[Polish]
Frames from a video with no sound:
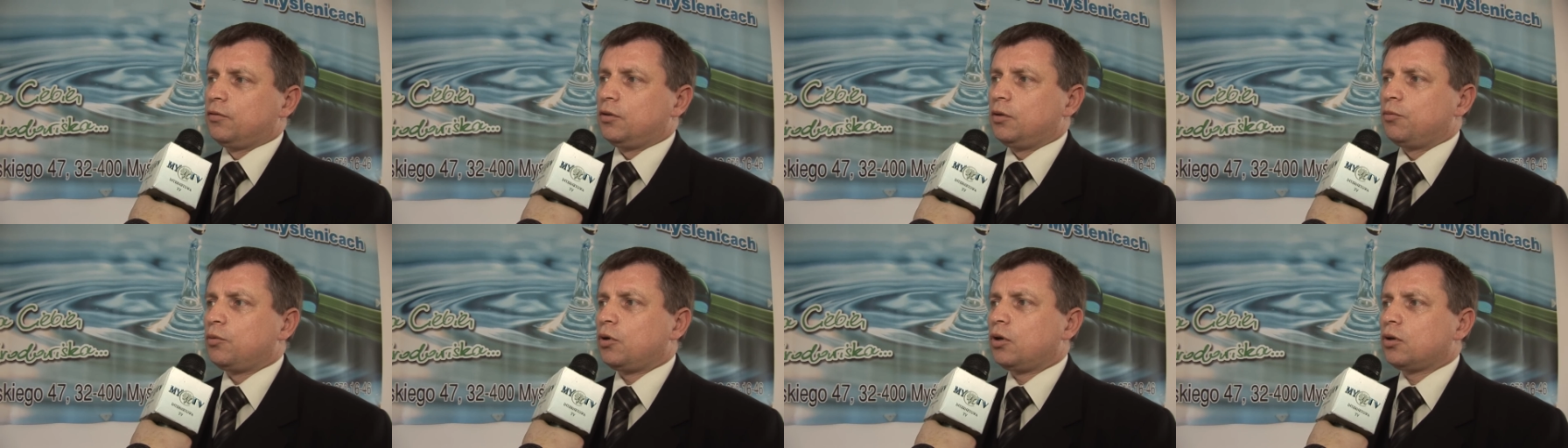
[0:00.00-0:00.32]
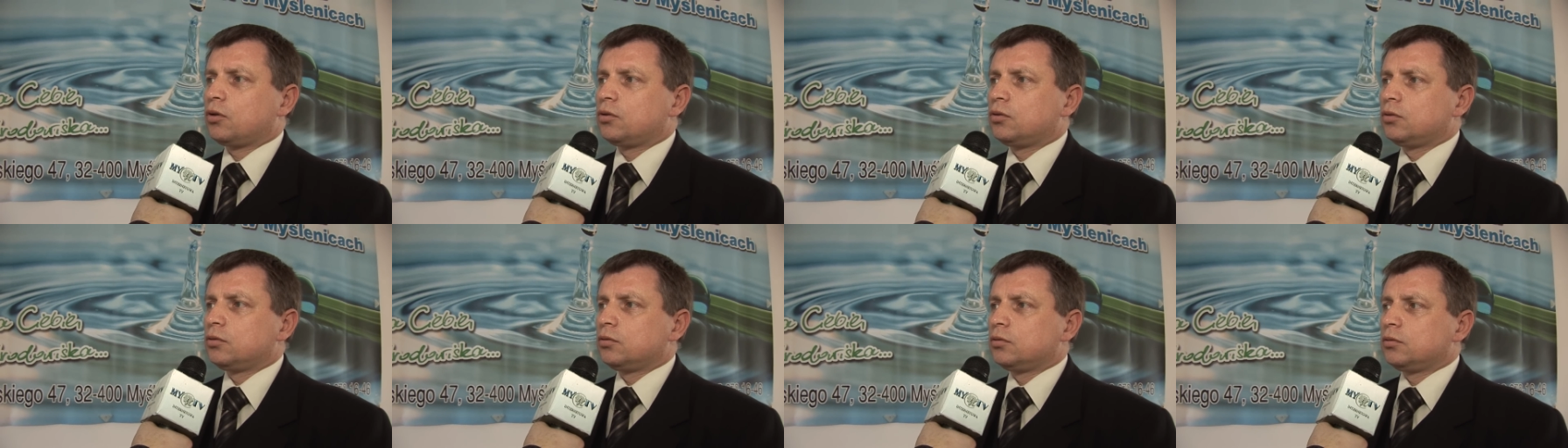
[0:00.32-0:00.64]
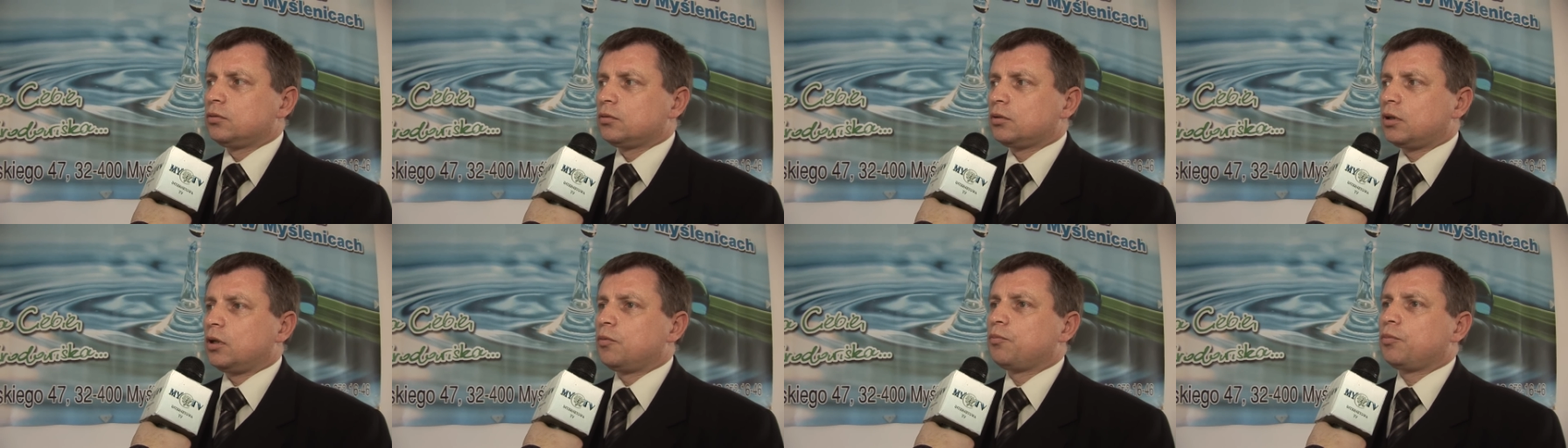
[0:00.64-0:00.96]
W tym
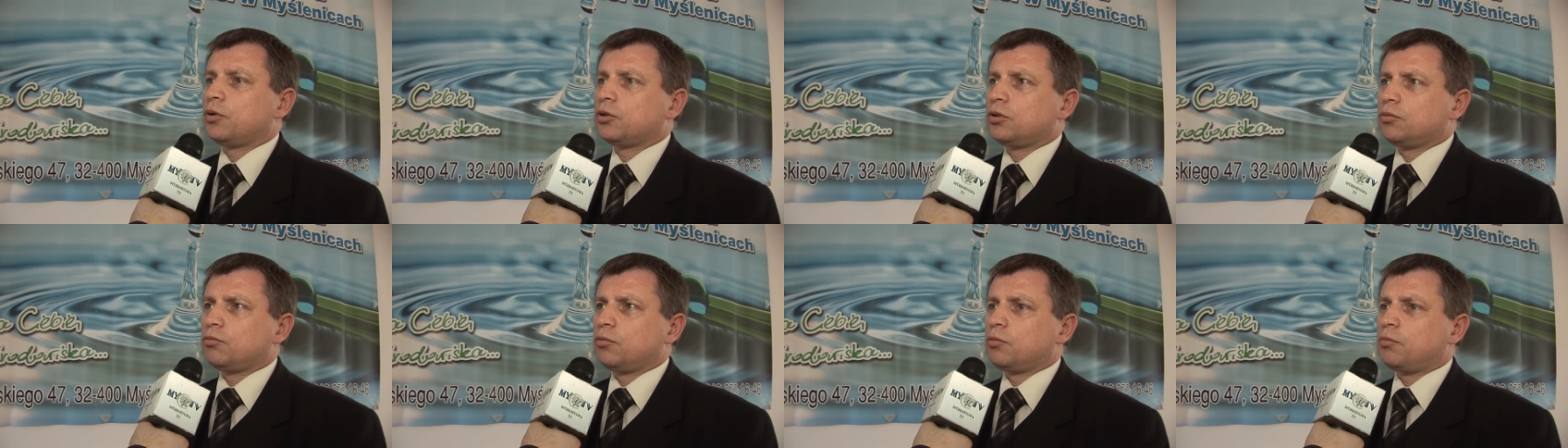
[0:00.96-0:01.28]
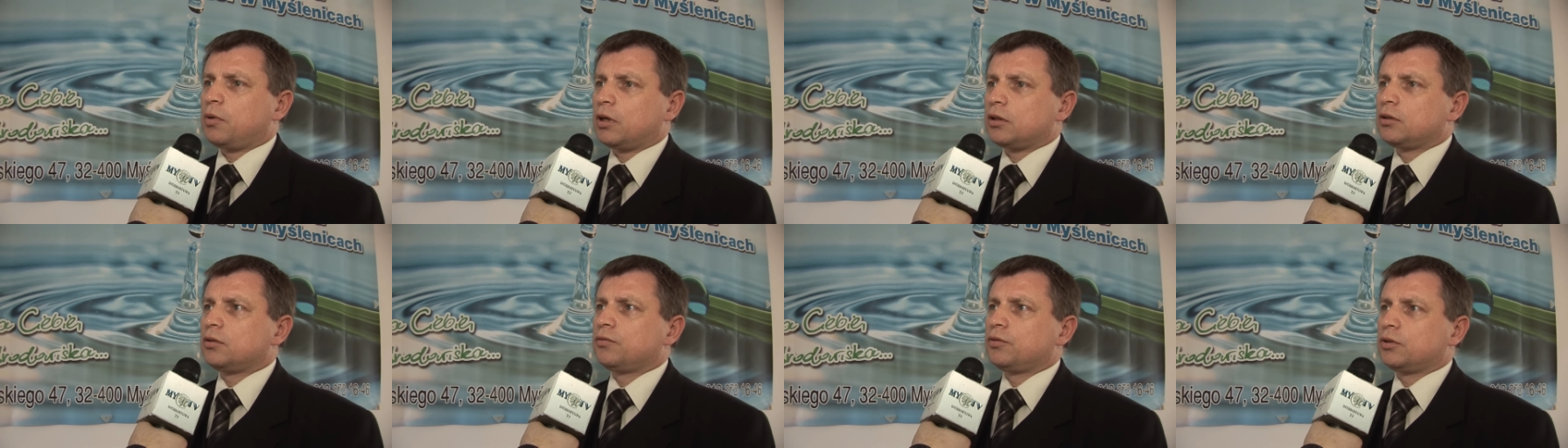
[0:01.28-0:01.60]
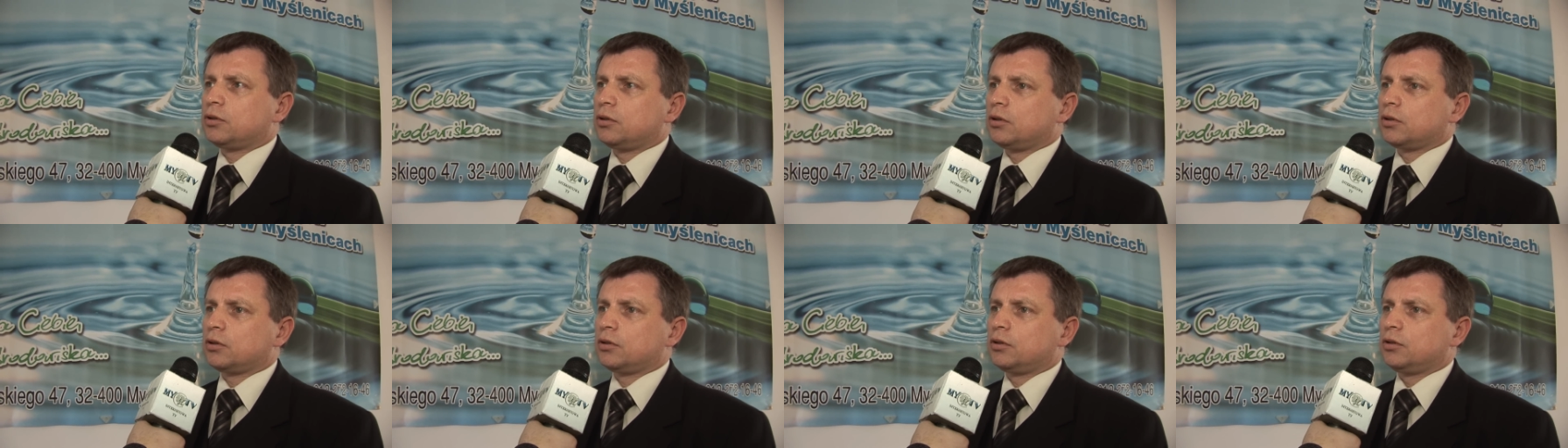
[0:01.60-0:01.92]
roku ten poziom był bardzo
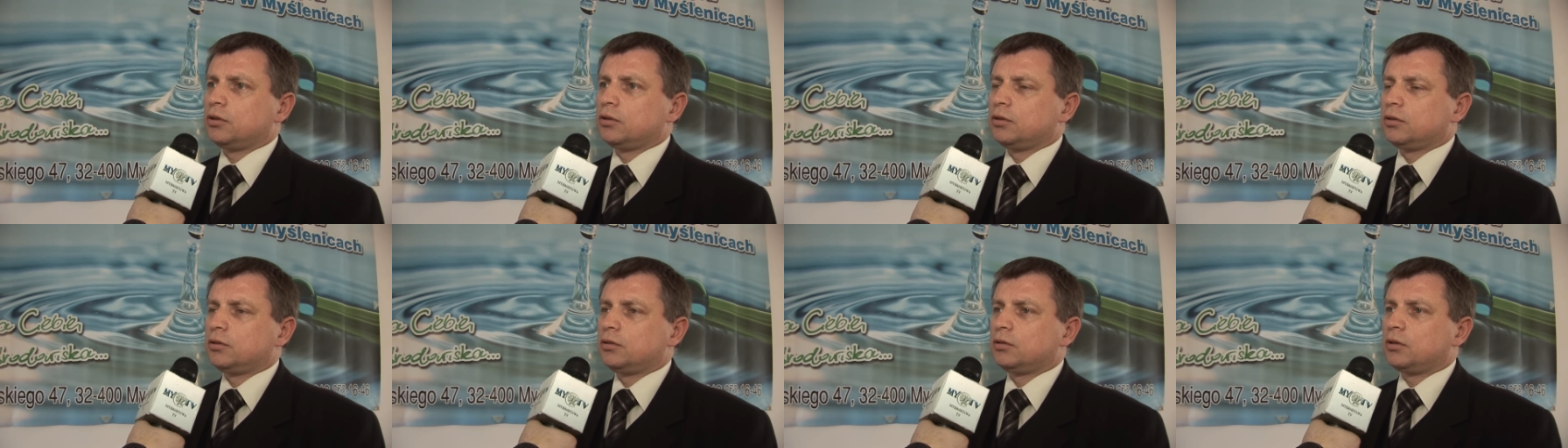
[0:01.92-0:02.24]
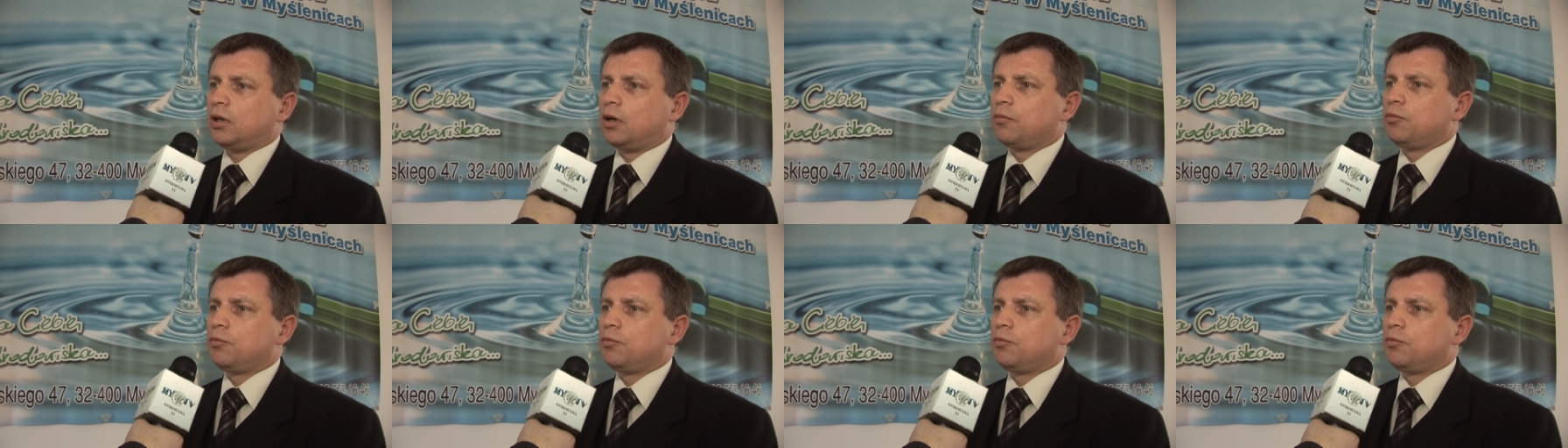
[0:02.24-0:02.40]
wysoki,